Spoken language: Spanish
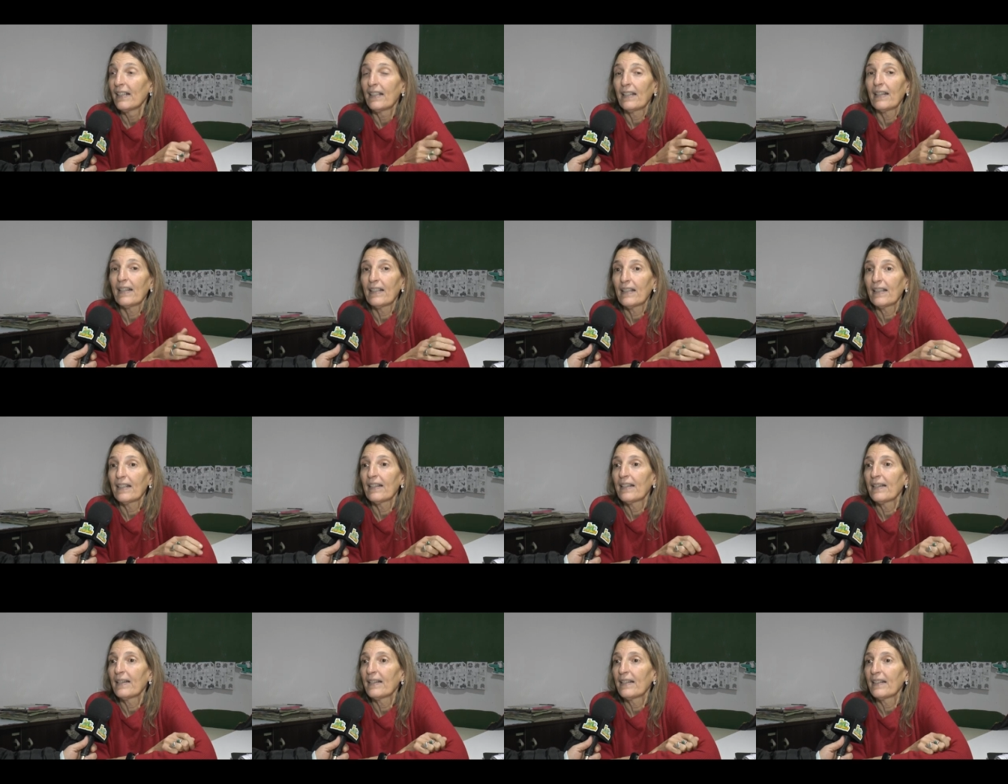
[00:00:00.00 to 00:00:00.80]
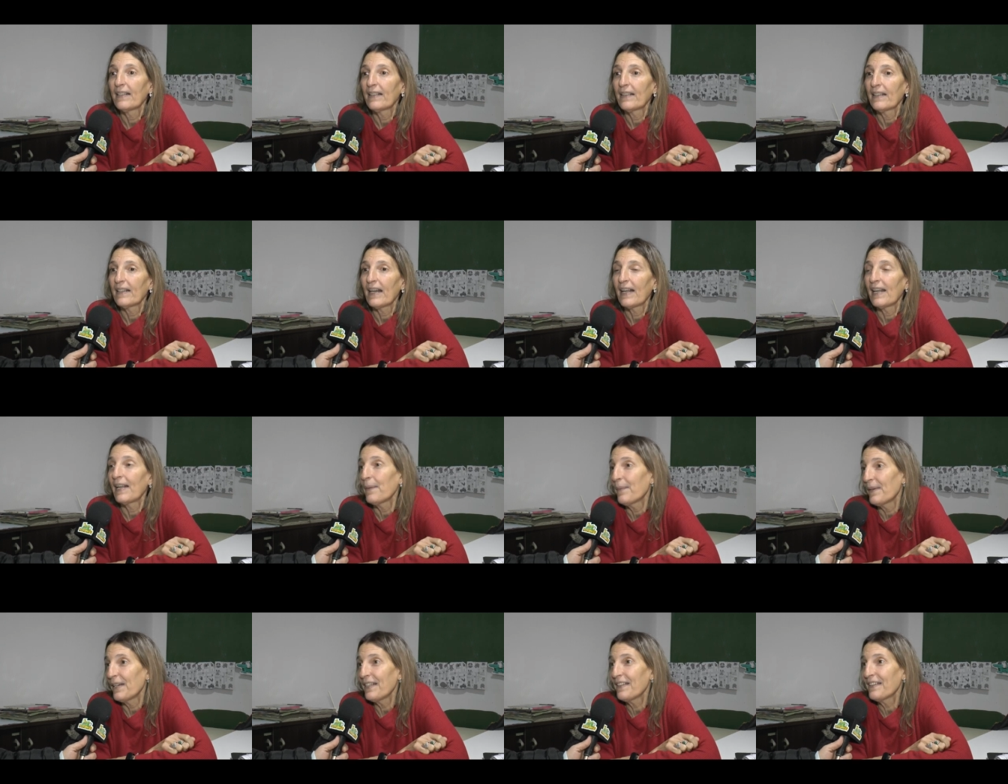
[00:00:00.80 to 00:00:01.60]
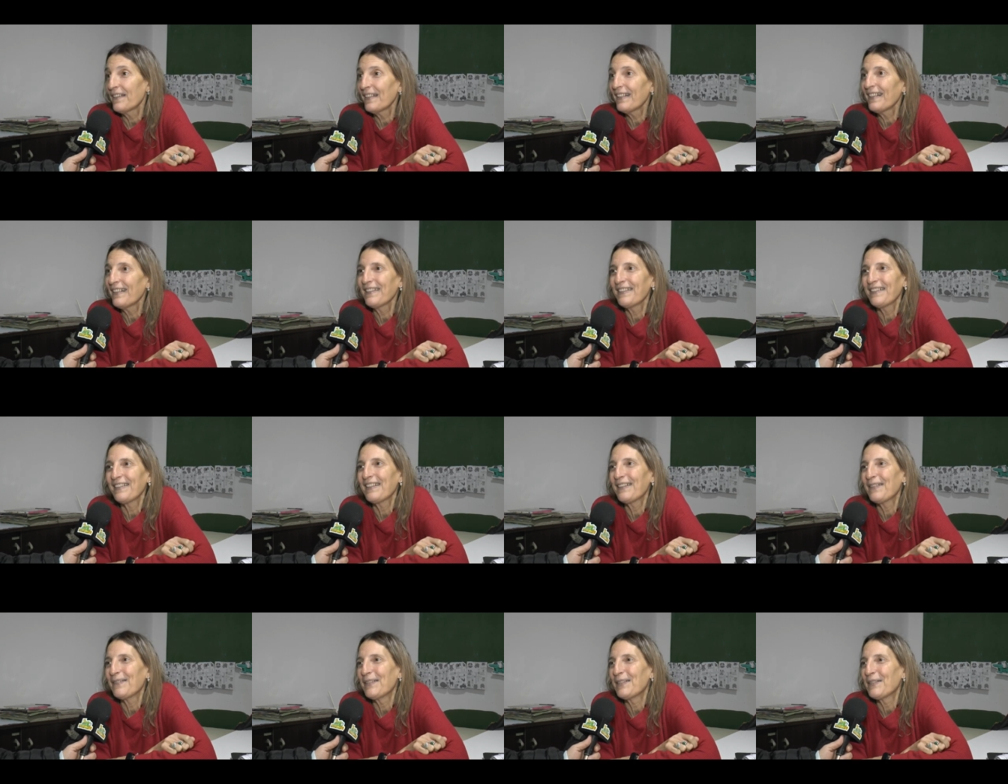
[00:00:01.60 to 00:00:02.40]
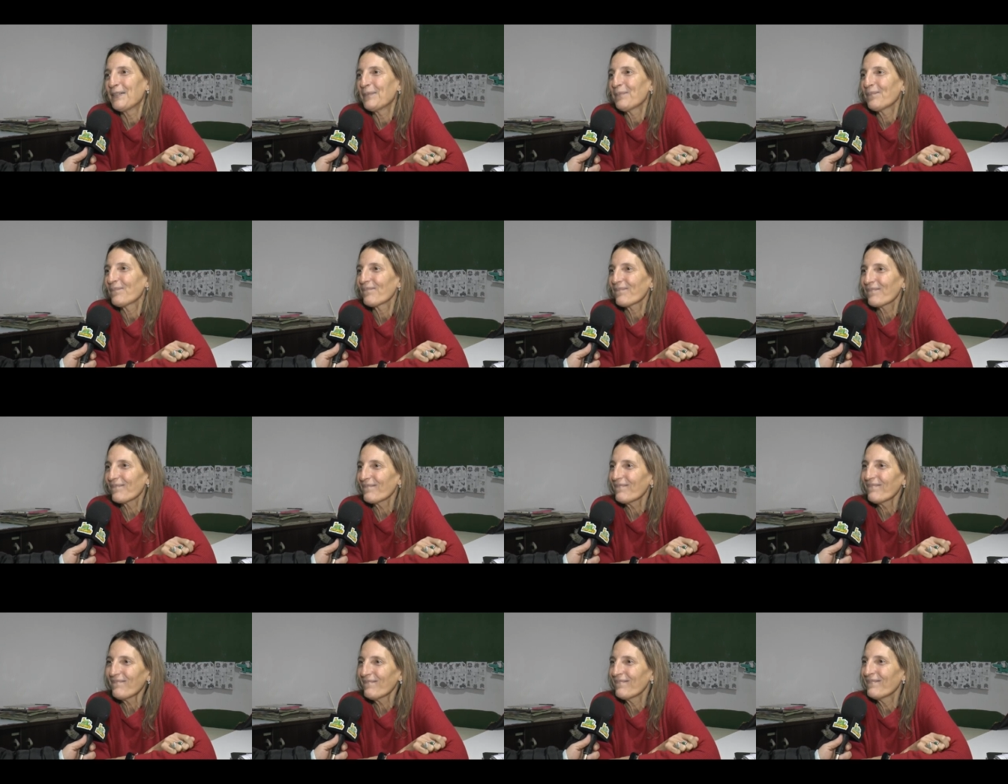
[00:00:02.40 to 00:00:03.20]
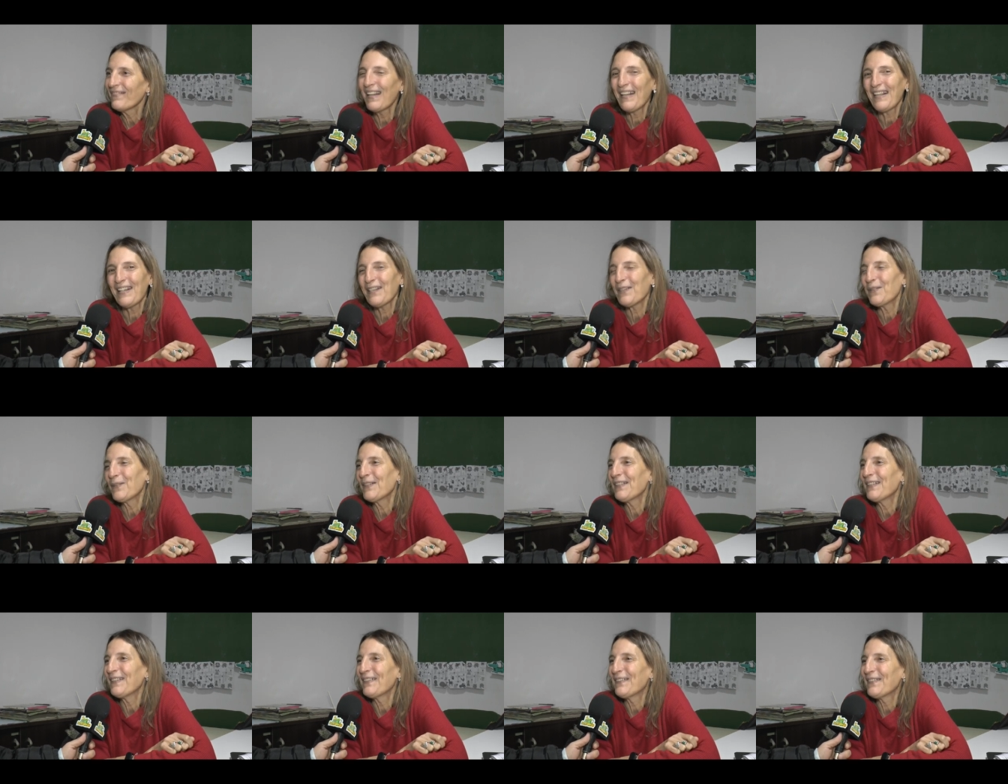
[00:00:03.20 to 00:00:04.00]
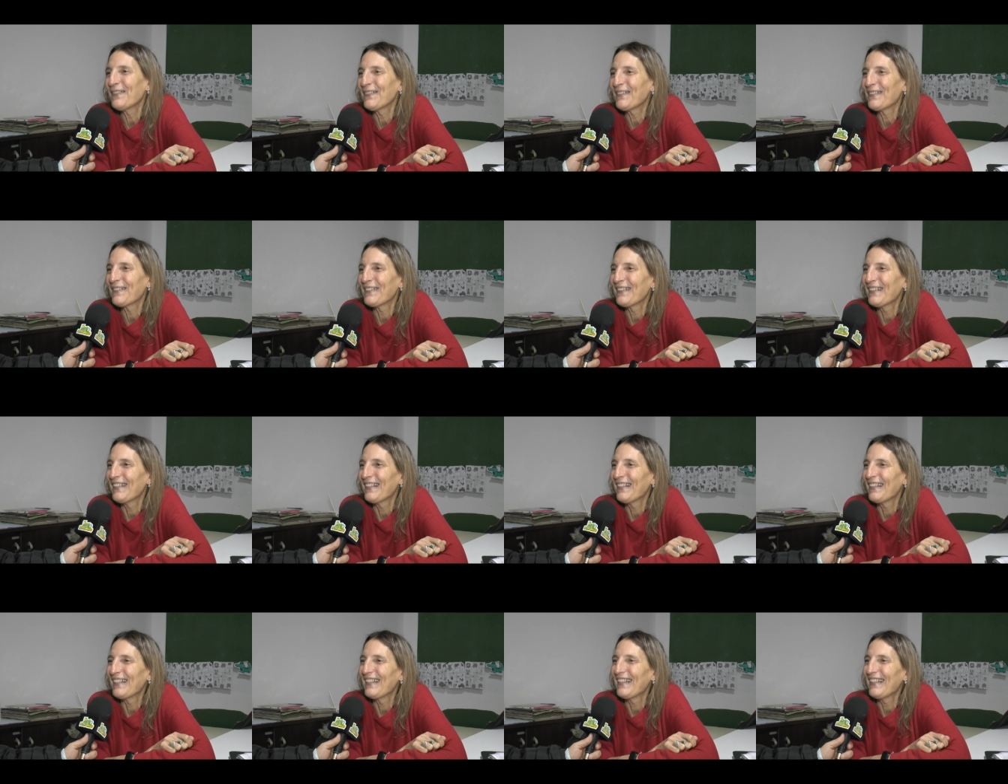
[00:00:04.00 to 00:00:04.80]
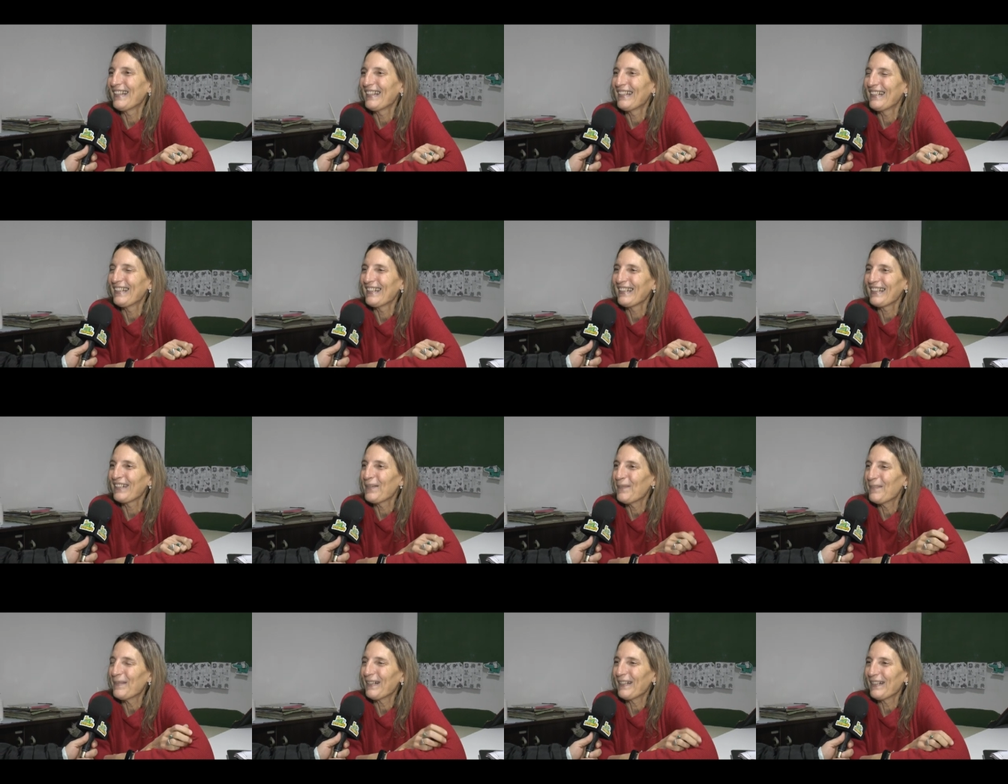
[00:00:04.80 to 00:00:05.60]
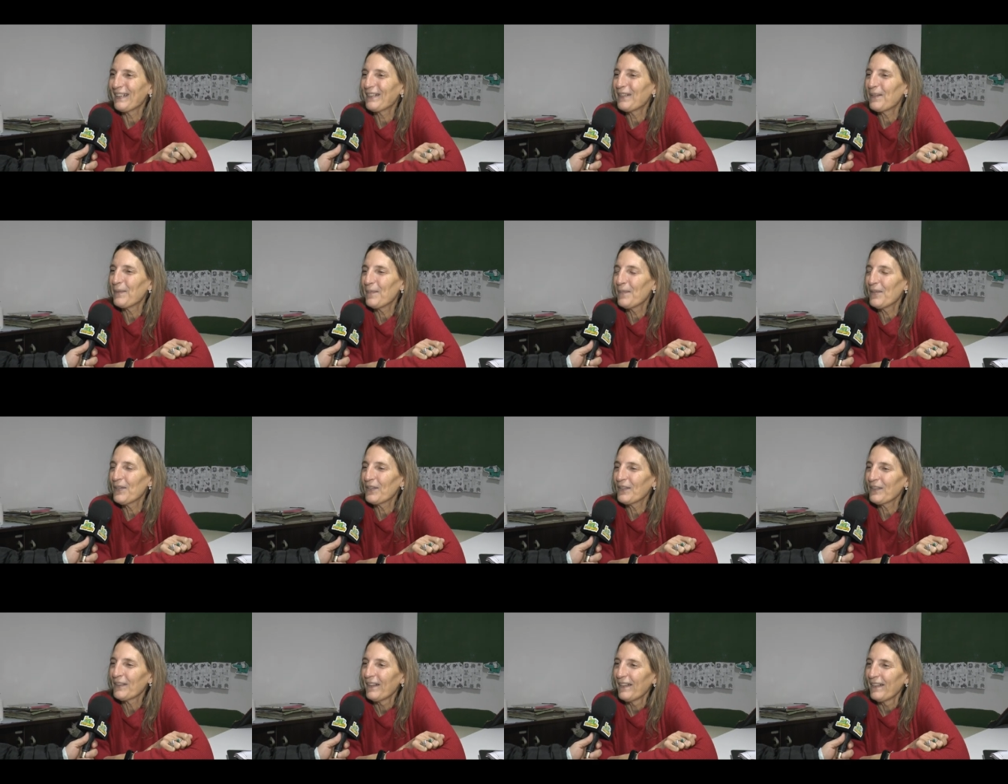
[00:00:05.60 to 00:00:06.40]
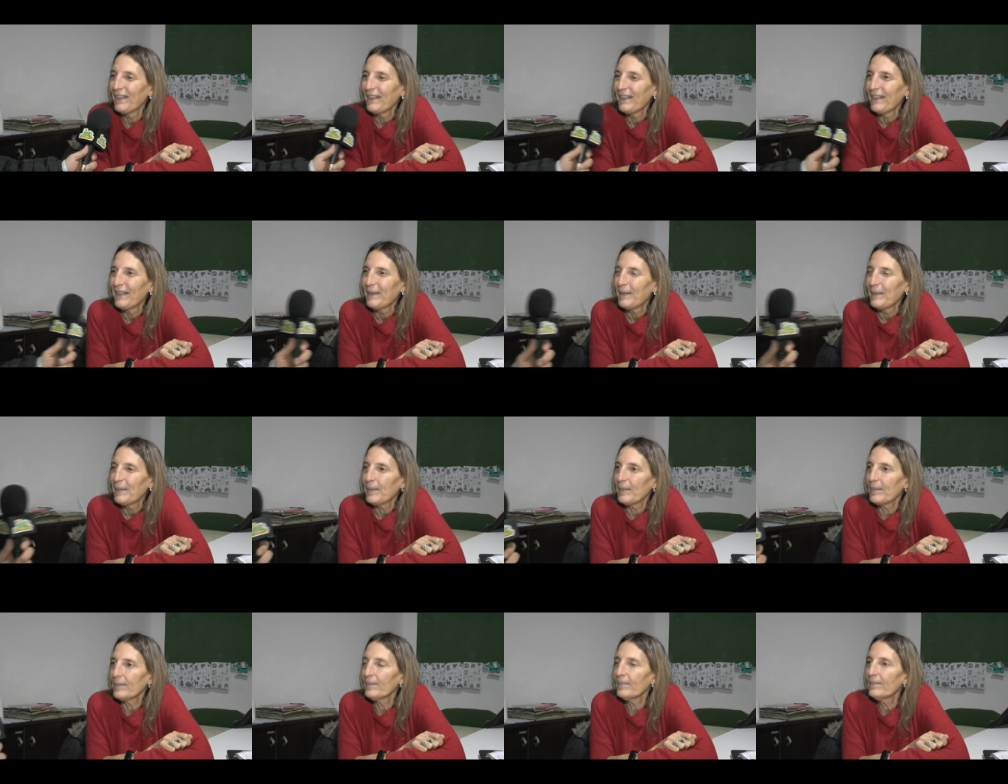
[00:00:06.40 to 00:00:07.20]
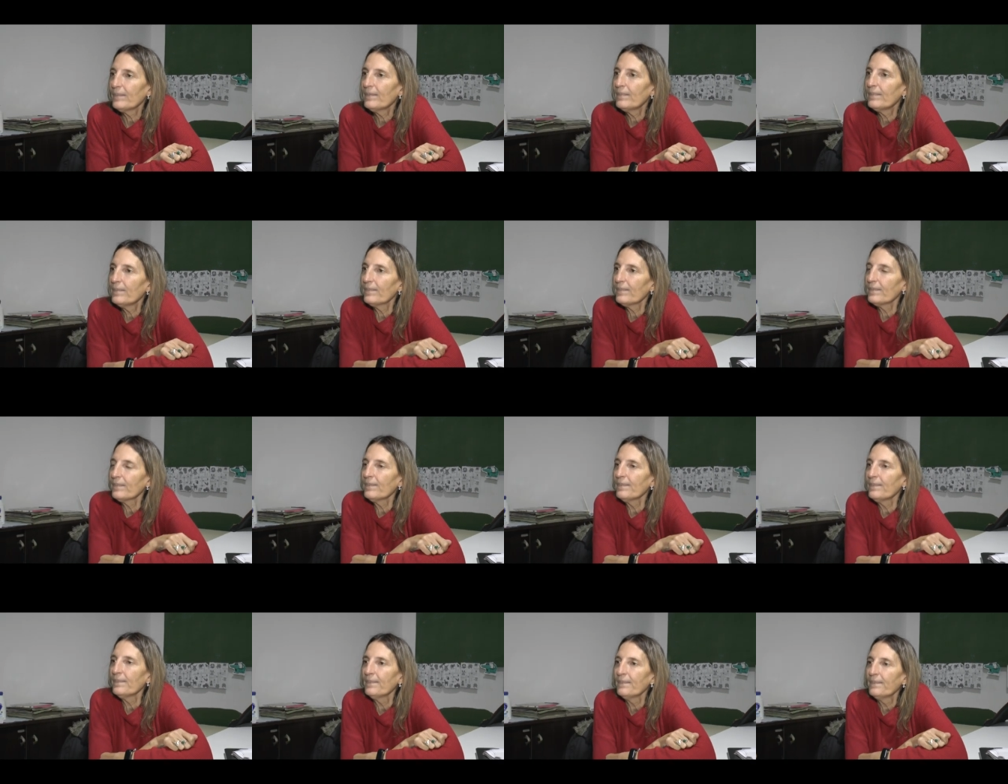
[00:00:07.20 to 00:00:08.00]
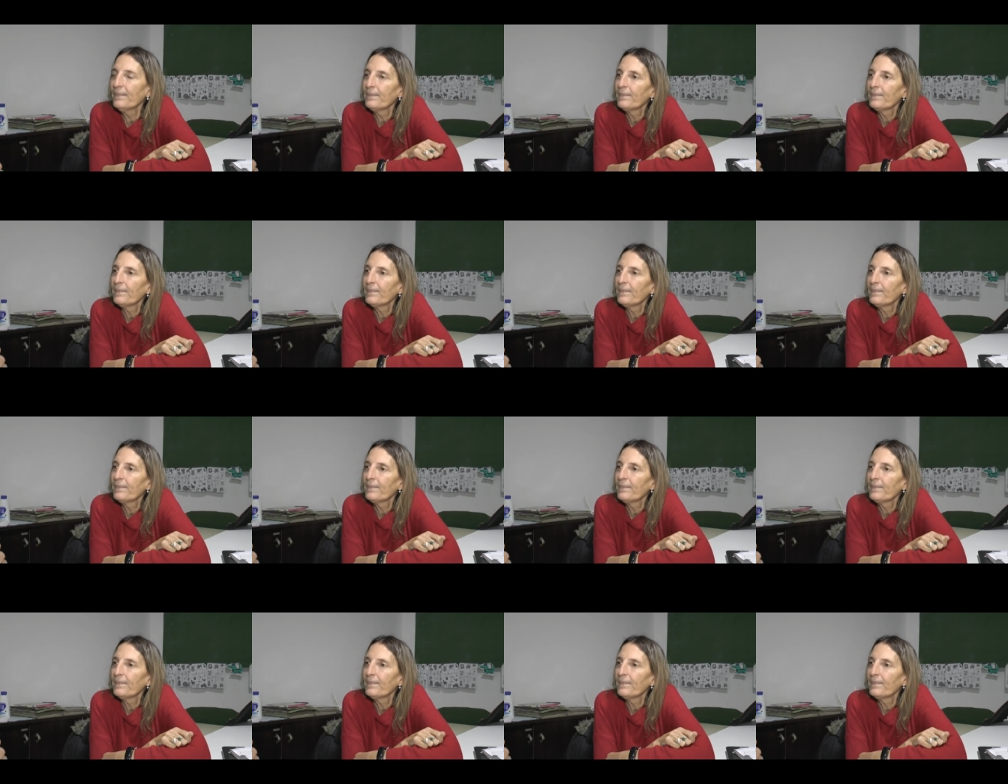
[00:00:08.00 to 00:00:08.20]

eh, a las 20, así que bueno, Nada, contentos de, compartir con vos. Contanos un poco